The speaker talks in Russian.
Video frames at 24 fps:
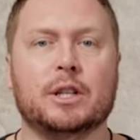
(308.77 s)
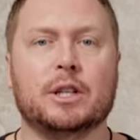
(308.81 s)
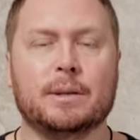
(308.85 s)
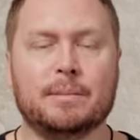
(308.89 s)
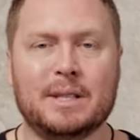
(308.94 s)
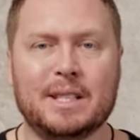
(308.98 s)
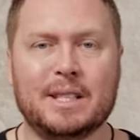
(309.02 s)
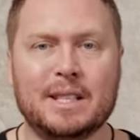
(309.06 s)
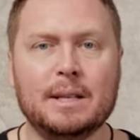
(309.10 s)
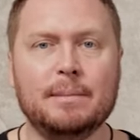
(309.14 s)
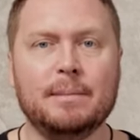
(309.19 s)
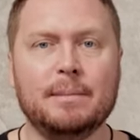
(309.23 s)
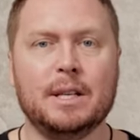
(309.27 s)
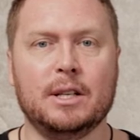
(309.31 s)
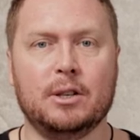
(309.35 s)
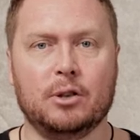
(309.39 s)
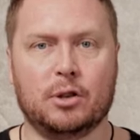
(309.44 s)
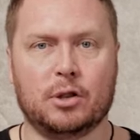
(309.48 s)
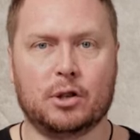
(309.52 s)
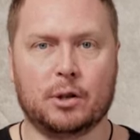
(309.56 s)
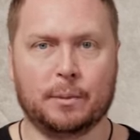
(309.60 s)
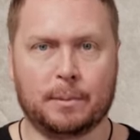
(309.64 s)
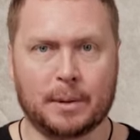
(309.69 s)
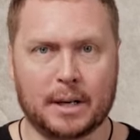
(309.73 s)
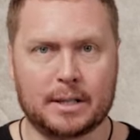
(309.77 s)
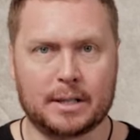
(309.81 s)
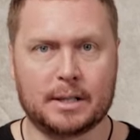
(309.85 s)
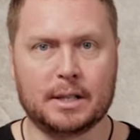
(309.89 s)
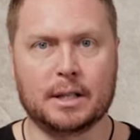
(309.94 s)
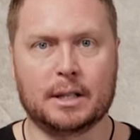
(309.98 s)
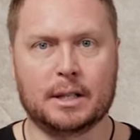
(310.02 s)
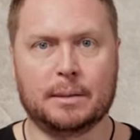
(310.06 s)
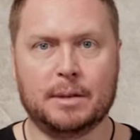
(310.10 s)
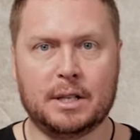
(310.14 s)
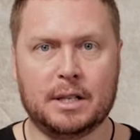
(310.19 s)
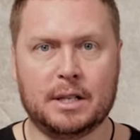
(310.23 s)
чем
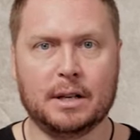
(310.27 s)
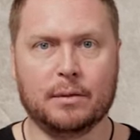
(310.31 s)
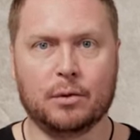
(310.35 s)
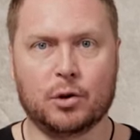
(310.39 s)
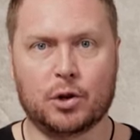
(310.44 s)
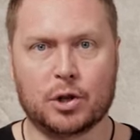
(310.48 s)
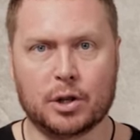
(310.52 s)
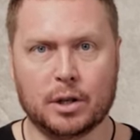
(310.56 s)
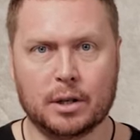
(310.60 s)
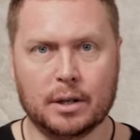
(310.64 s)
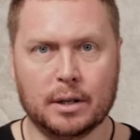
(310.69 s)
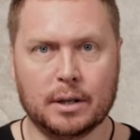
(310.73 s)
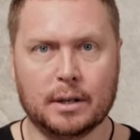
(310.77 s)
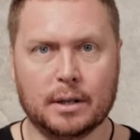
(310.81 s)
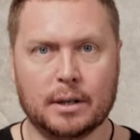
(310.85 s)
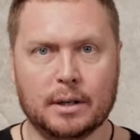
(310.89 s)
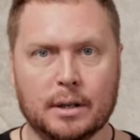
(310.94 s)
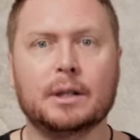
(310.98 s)
70% девушек